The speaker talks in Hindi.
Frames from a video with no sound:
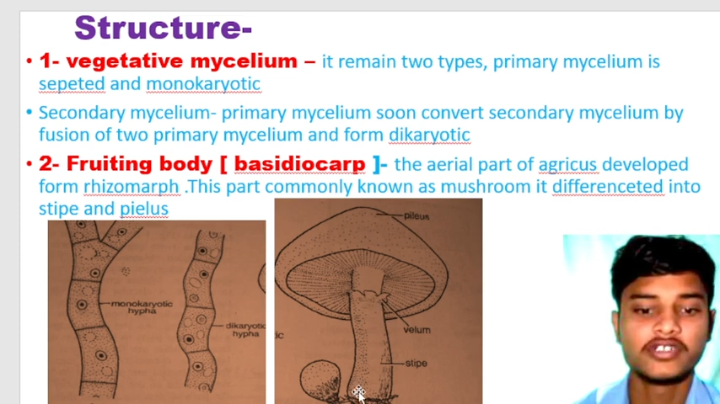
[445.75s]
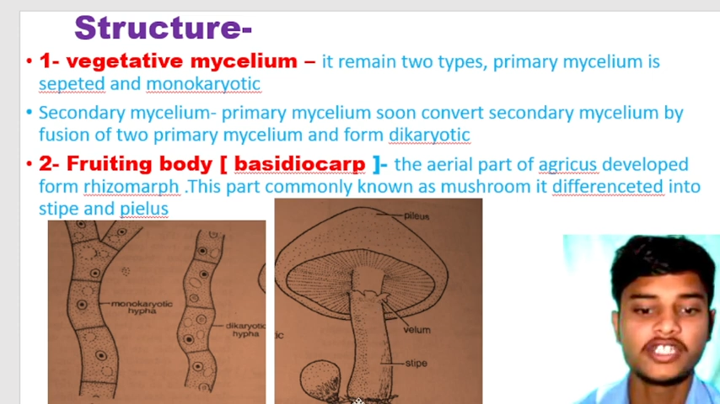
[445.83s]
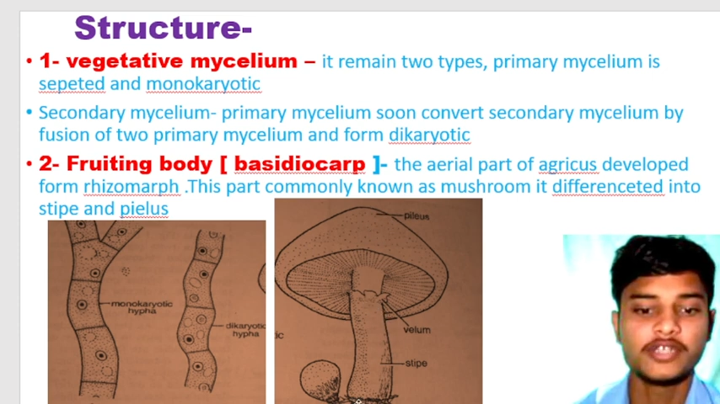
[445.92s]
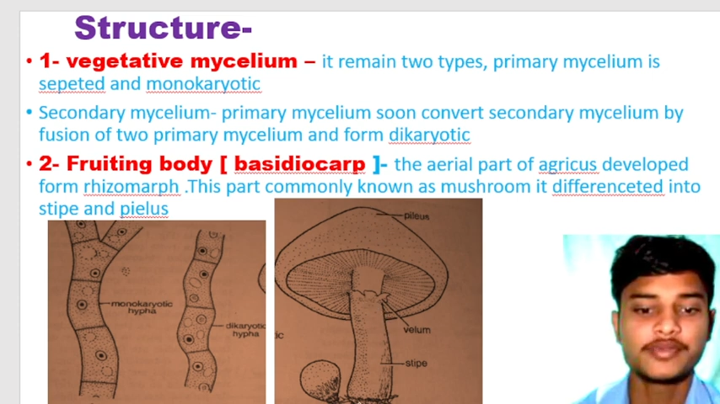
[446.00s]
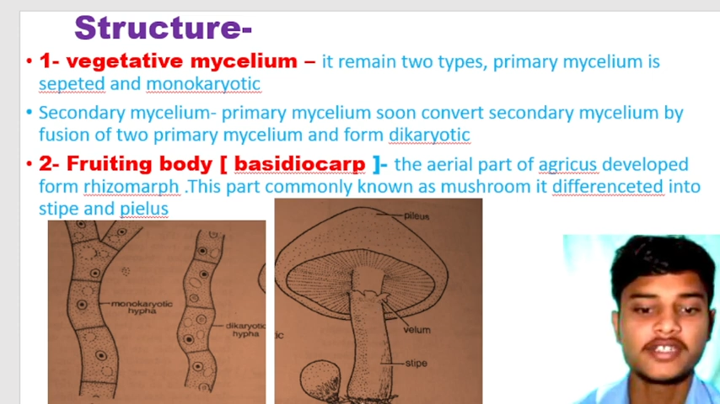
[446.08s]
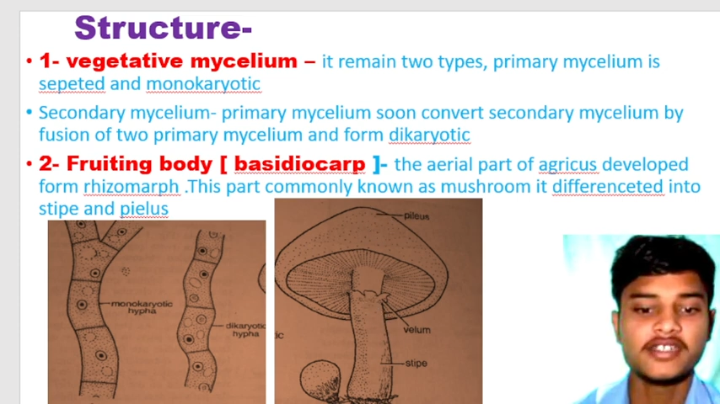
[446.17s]

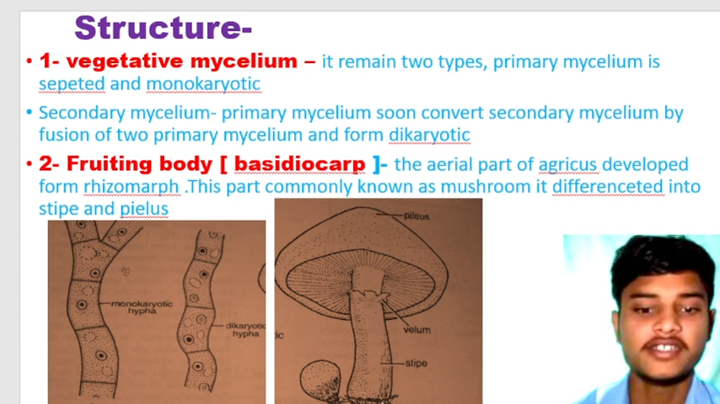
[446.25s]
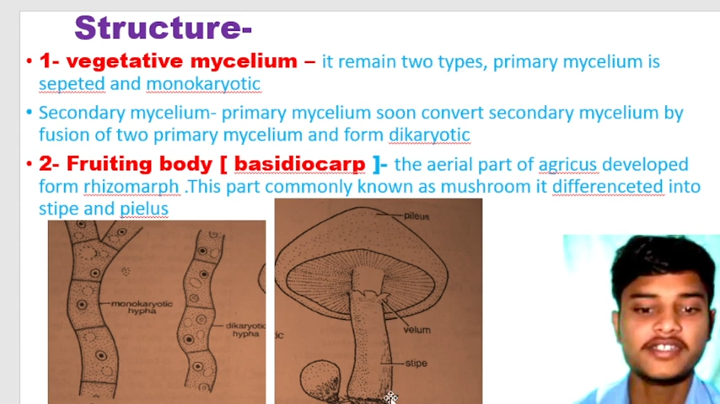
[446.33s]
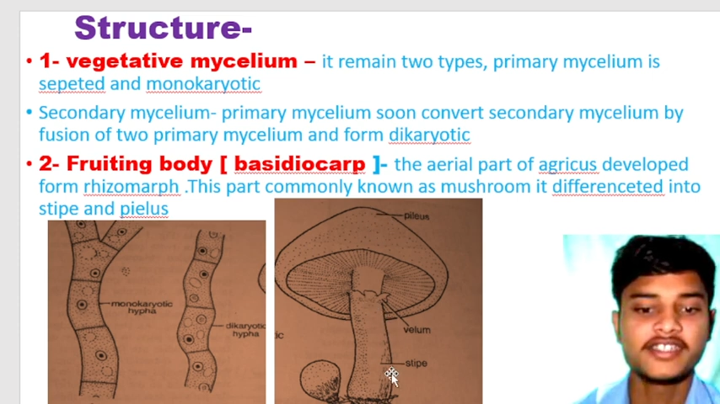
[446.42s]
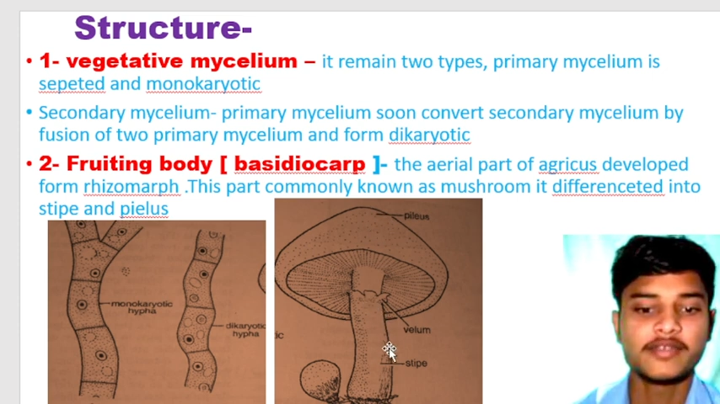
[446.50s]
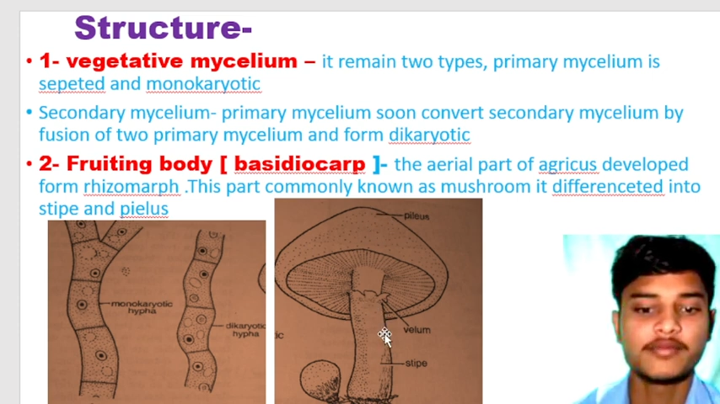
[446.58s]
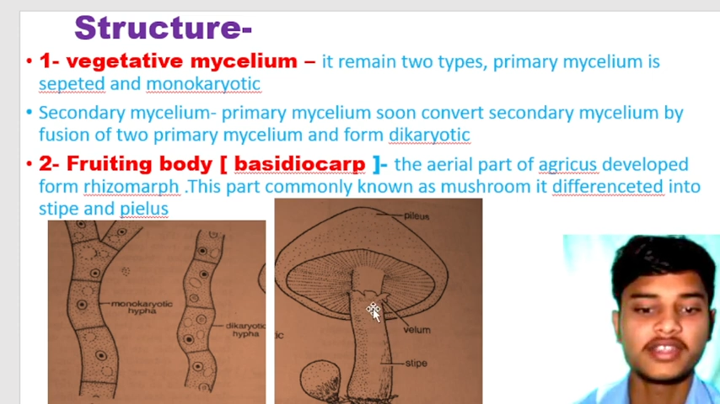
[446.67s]
टिप से
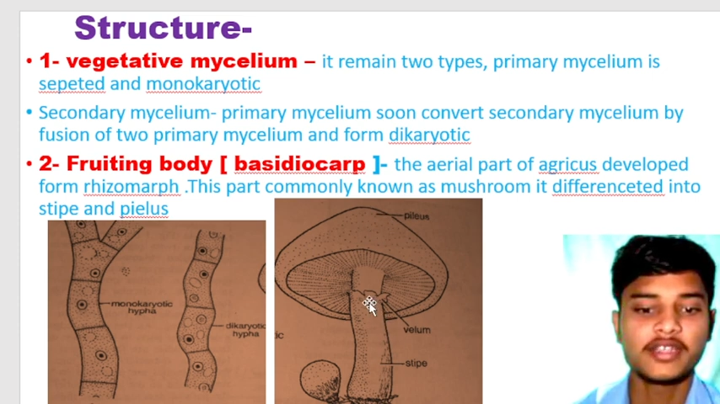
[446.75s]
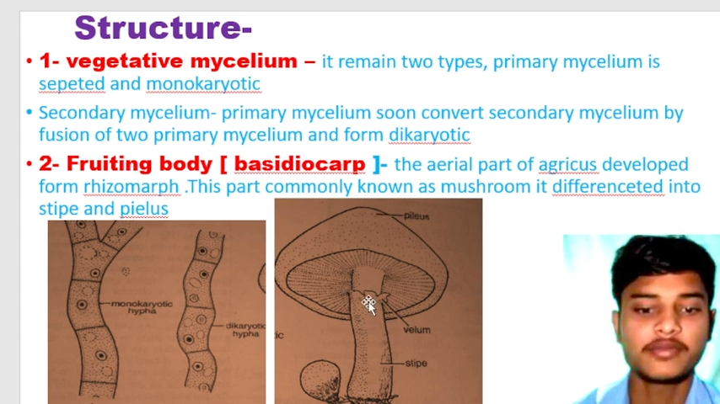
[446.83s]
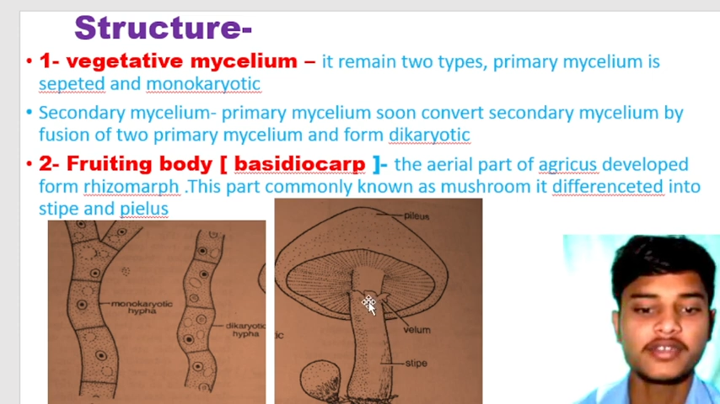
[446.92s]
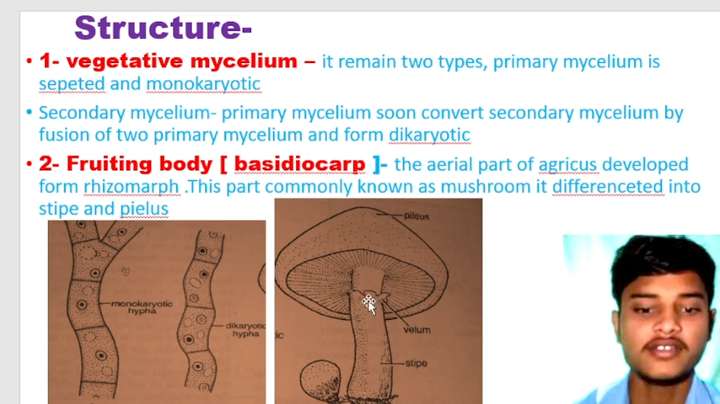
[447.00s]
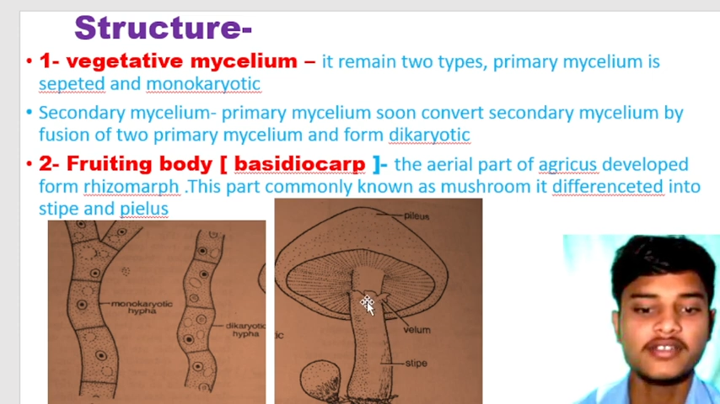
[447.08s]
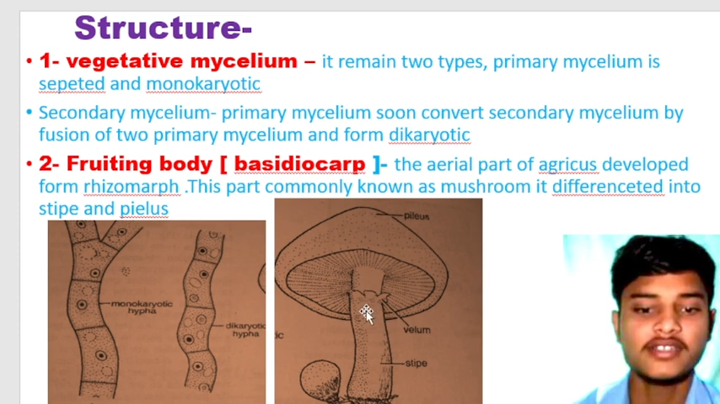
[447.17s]
नीचे मतलब
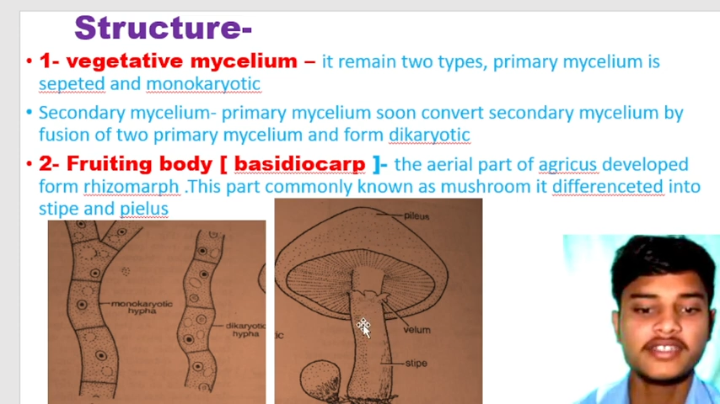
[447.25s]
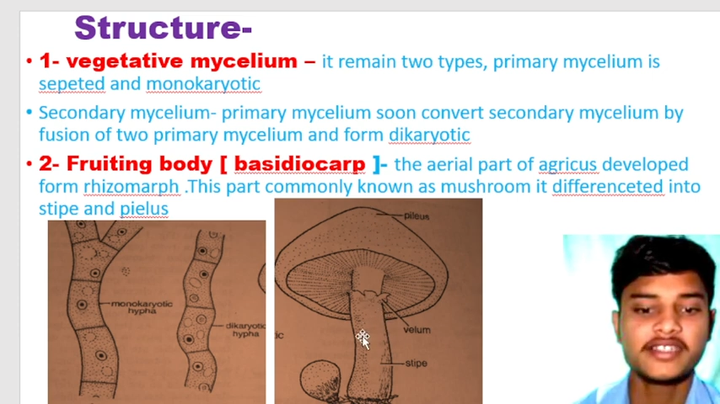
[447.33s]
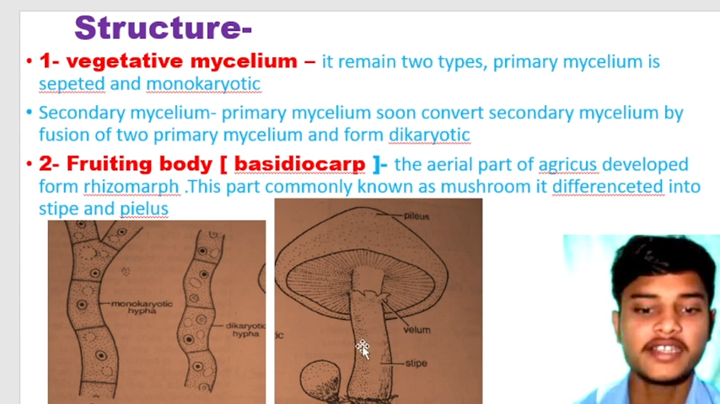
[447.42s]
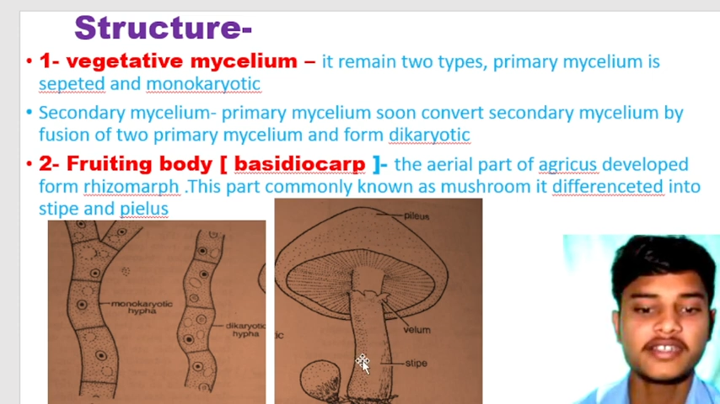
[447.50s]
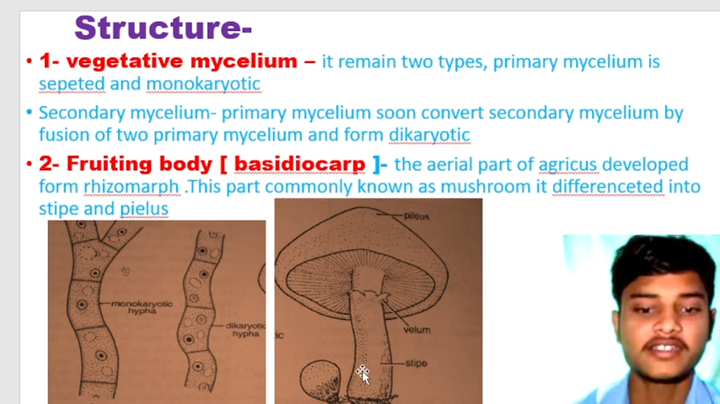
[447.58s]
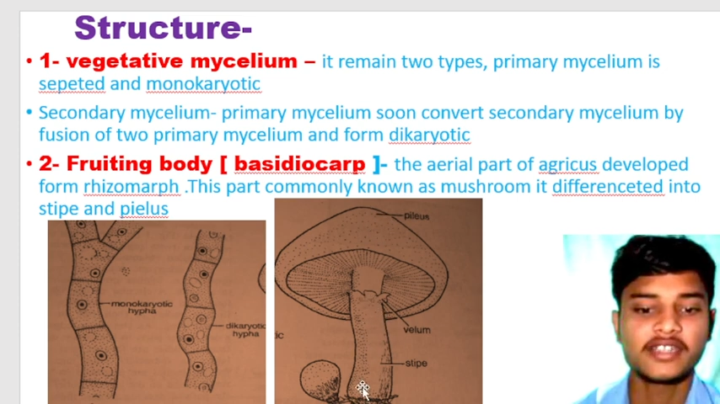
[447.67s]
कि नीचे की